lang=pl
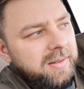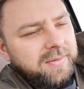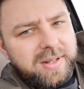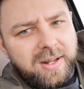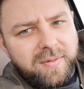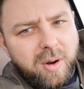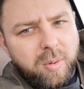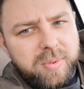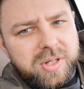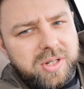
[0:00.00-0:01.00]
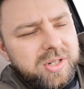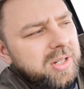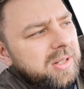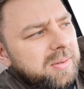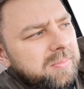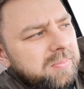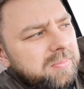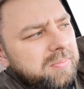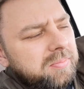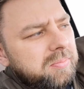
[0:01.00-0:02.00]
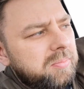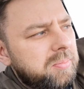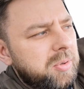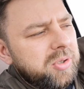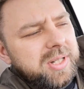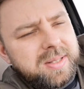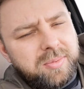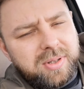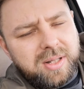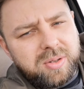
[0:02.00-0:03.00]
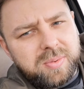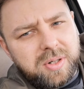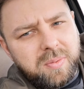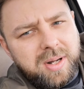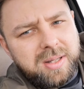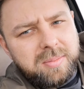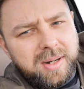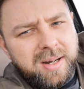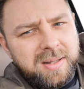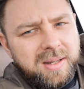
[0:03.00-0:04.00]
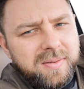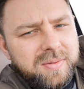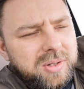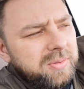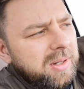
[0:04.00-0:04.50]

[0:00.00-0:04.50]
Wydawałoby się, że podczas montażu przekładni mechanik wziął,